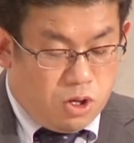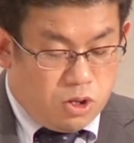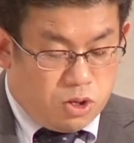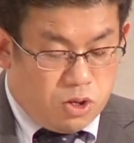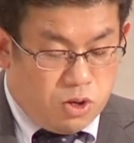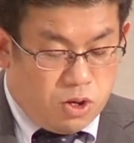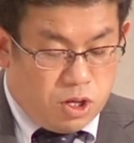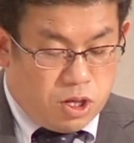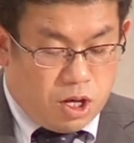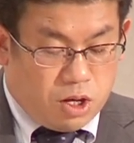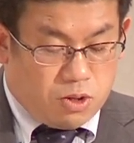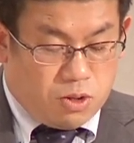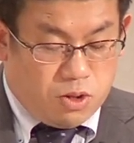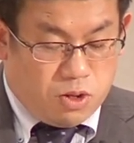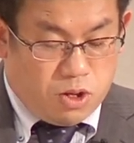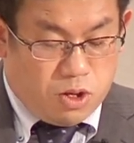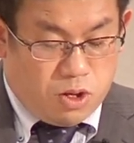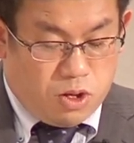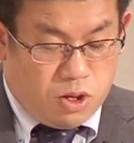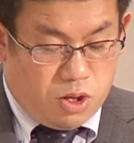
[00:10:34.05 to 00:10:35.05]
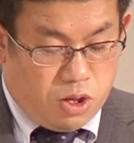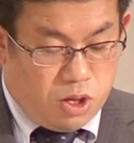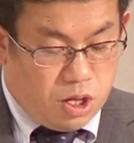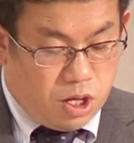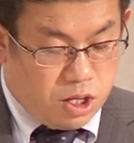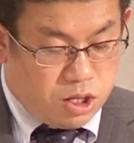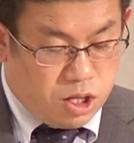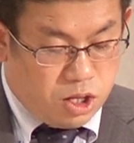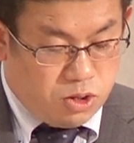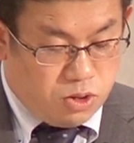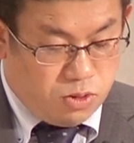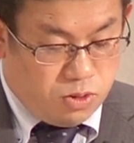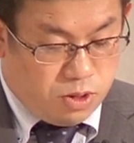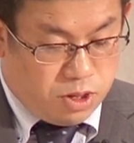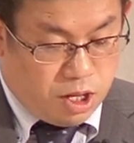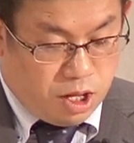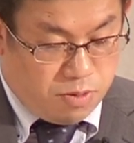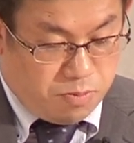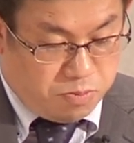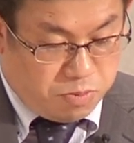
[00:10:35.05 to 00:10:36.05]

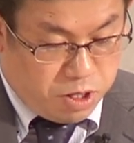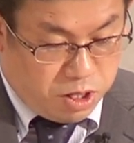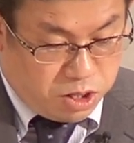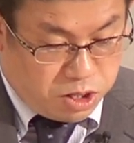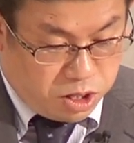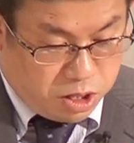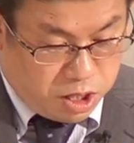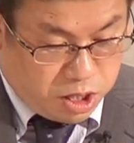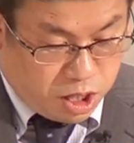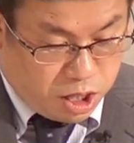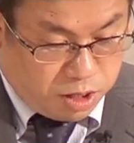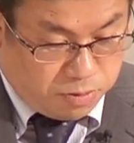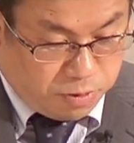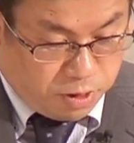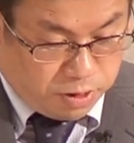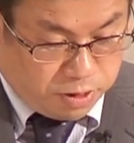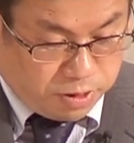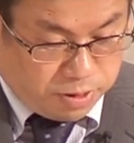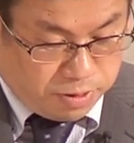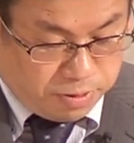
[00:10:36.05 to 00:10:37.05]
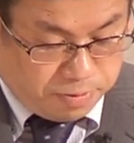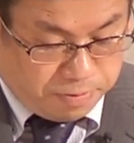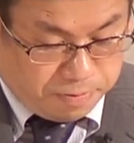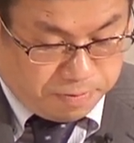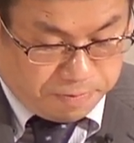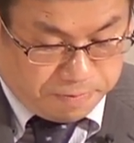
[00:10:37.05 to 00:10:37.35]
983ページになります。